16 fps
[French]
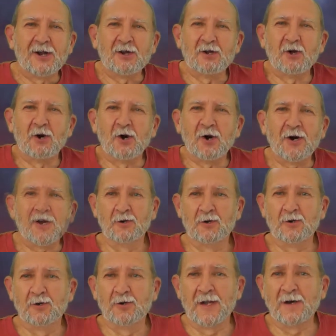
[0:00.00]
lors
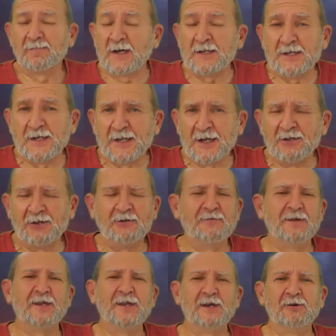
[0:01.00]
de la précédente
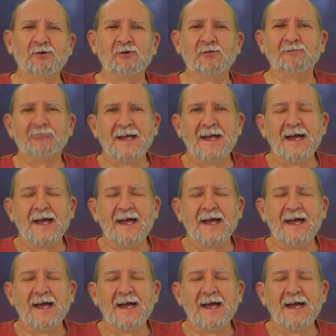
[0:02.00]
vidéo.